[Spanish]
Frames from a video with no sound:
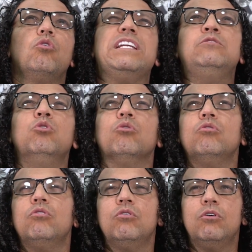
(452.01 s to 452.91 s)

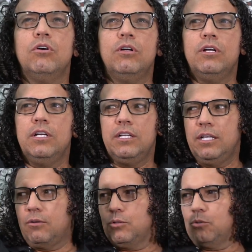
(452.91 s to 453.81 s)
Lindo.
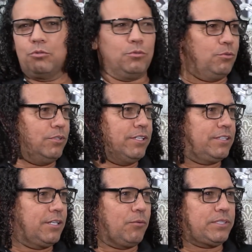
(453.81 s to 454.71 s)
Y cuando tú
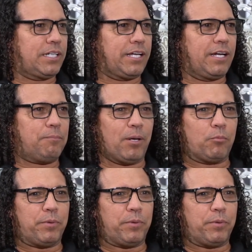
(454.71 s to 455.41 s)
eh, te encuentras que Gaspar